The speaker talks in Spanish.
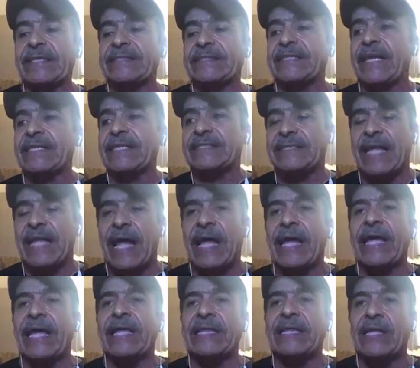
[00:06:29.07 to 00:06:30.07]
se
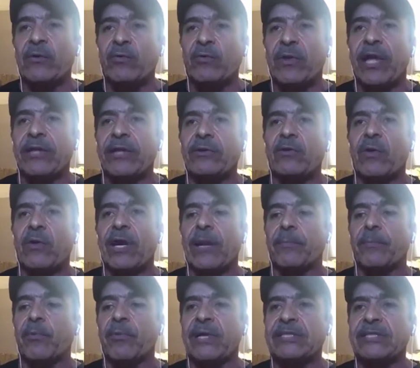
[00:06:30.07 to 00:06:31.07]
está endeudando a la
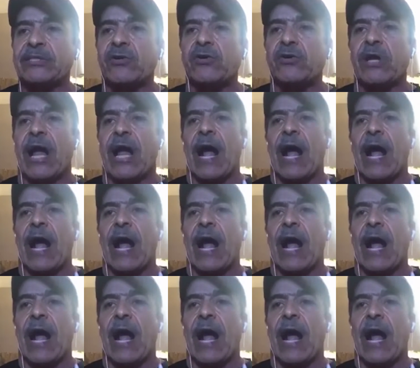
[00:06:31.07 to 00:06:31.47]
población.